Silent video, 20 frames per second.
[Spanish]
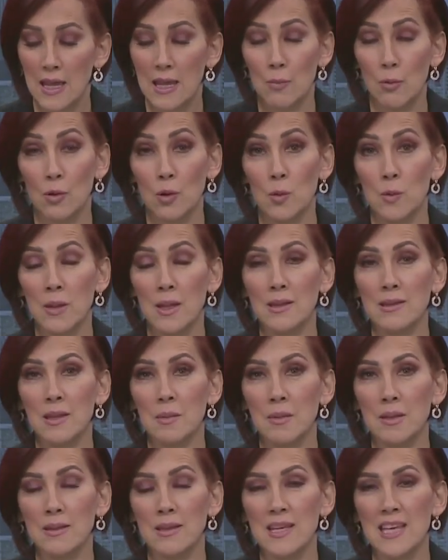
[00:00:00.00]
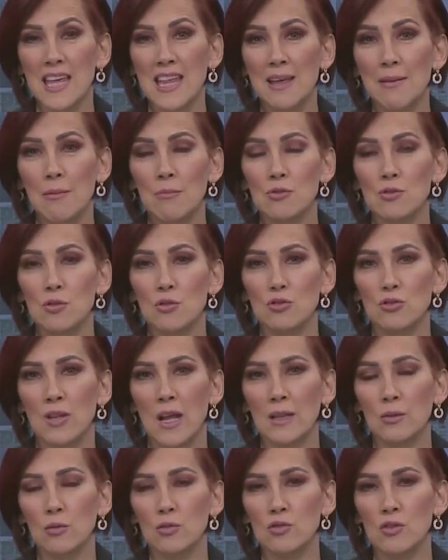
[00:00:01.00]
Y bueno, evidentemente ya dábamos los
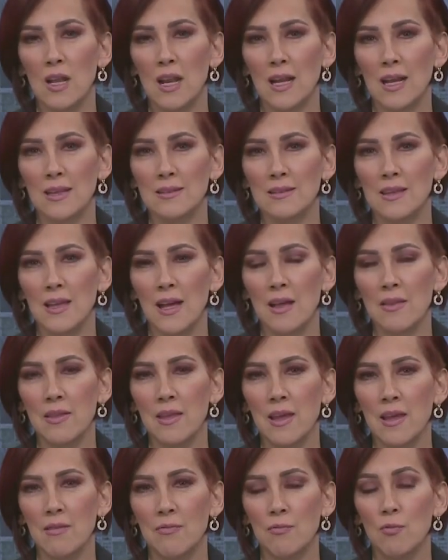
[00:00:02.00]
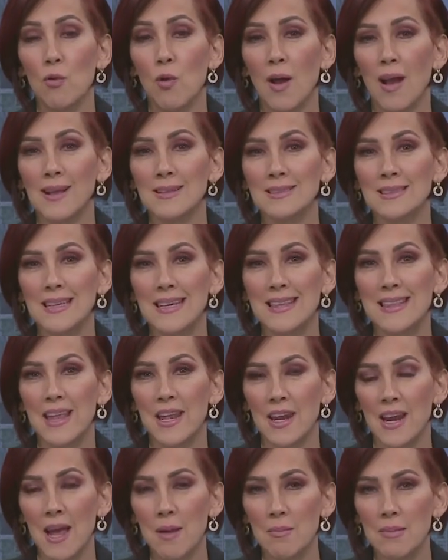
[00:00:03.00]
datos de la cantidad de fugas y
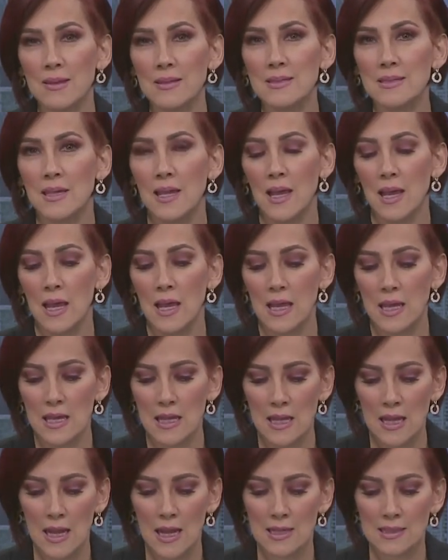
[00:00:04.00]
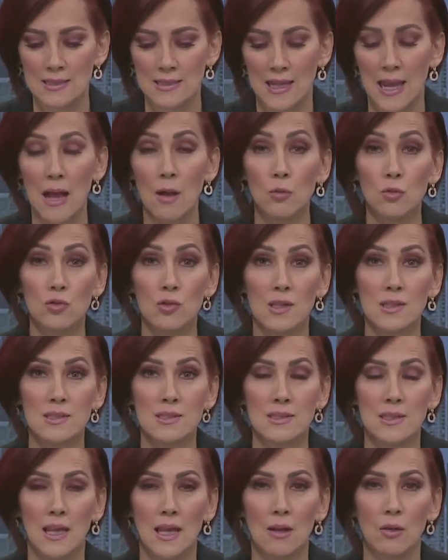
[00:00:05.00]
derrames y las
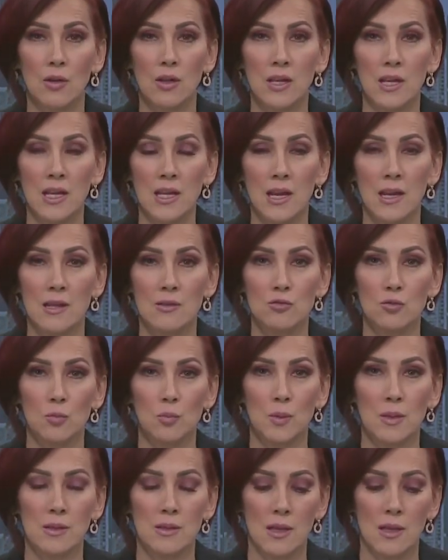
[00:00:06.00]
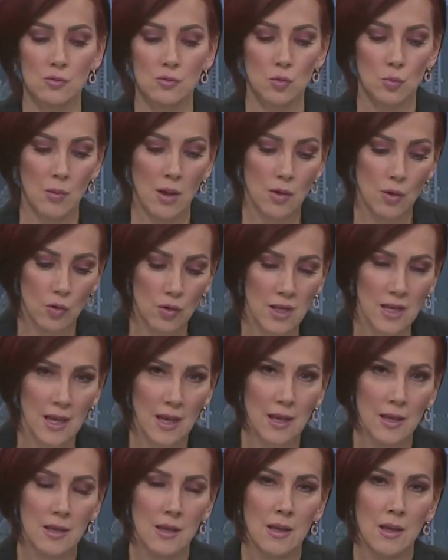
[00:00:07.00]
causas que lo originan en su,
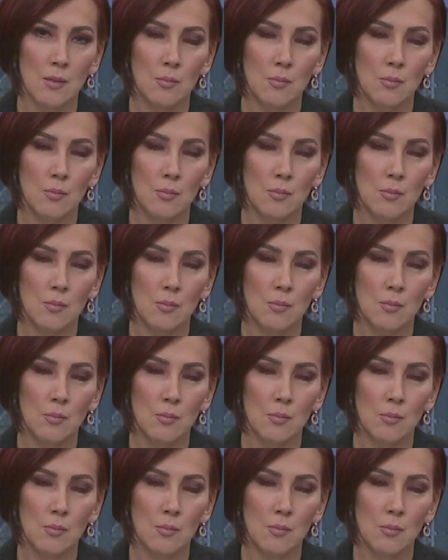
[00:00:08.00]
mayoría,